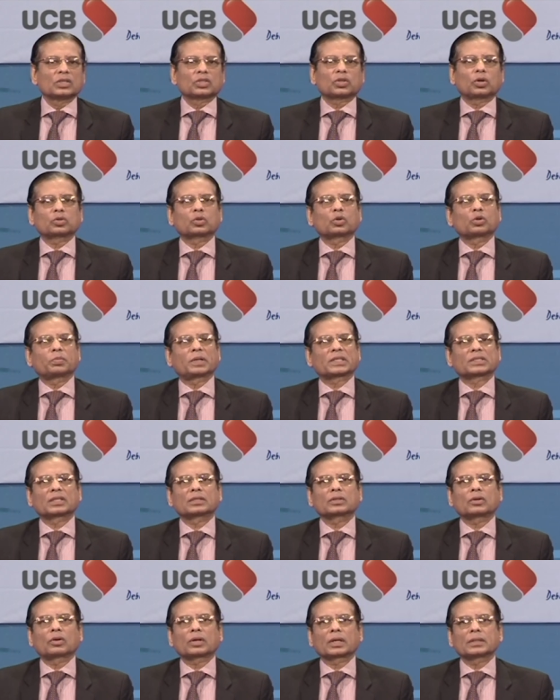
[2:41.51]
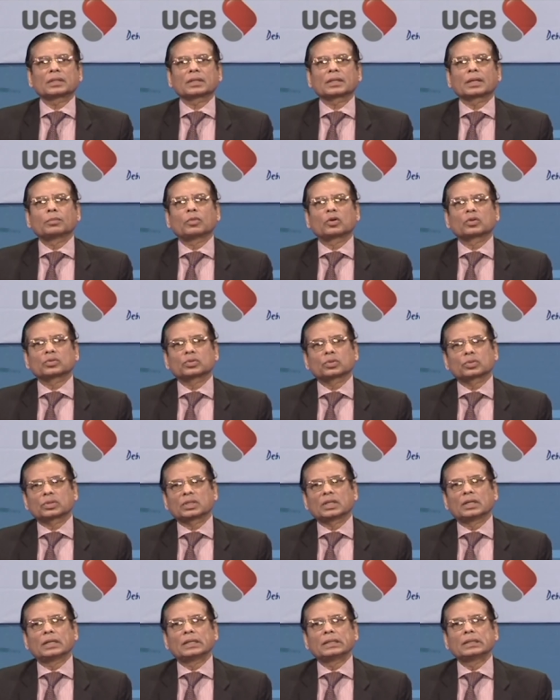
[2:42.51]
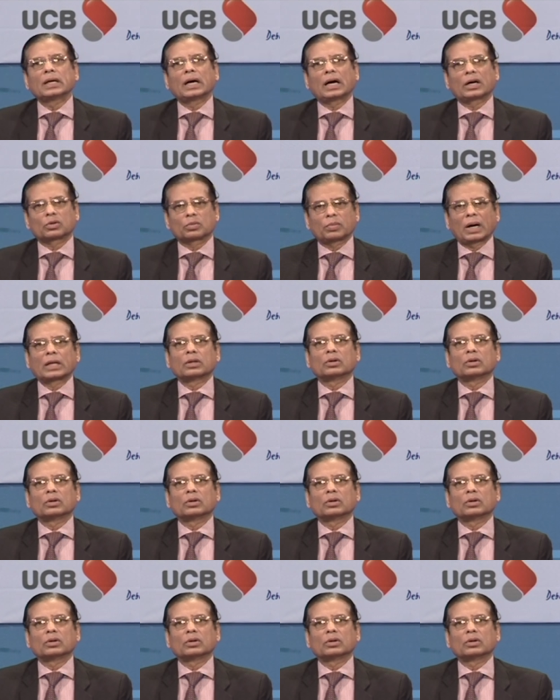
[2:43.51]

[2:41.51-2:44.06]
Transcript: সতেরো পার্সেন্ট করার দিকে মনোযোগ দিলেই আরও ভালো